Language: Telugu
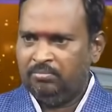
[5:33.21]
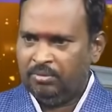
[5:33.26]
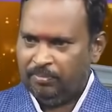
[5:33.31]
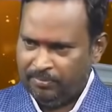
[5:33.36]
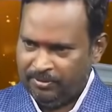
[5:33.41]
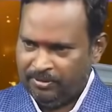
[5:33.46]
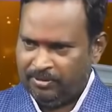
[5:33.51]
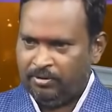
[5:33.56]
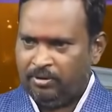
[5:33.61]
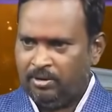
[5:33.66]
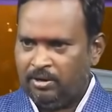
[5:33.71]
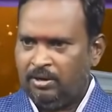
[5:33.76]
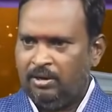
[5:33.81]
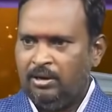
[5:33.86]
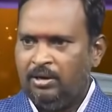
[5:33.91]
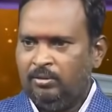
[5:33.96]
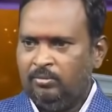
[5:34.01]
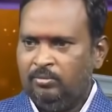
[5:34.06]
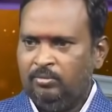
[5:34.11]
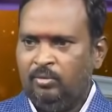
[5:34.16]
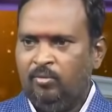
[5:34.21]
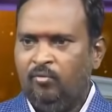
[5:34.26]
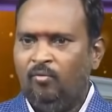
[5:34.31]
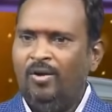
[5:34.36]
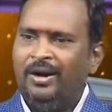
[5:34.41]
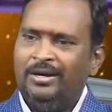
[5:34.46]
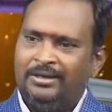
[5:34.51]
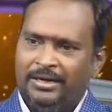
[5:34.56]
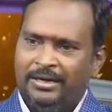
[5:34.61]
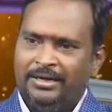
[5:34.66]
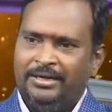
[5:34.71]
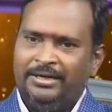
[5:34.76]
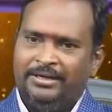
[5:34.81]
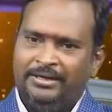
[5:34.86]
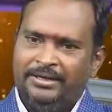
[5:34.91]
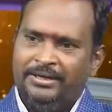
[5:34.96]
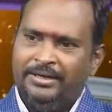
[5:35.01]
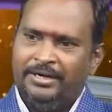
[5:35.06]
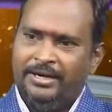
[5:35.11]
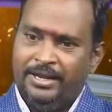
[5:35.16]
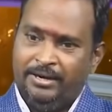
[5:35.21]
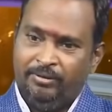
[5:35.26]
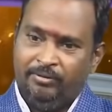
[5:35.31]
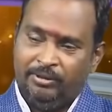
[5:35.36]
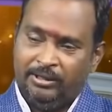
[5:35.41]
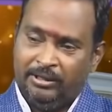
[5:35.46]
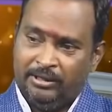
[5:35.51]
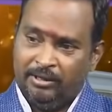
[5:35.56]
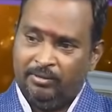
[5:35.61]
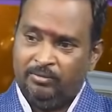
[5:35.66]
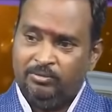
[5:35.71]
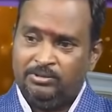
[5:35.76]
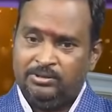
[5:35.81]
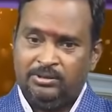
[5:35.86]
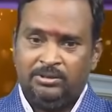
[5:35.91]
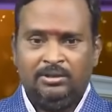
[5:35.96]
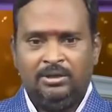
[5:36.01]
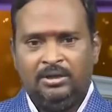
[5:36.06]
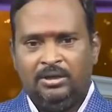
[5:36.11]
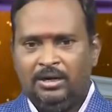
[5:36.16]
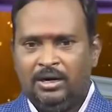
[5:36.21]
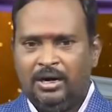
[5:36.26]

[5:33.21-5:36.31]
మీ పిట్యూటరీ గ్లాండ్ ఉన్నాం వాటన్నిటిని నేను ఇక్కడ నుంచి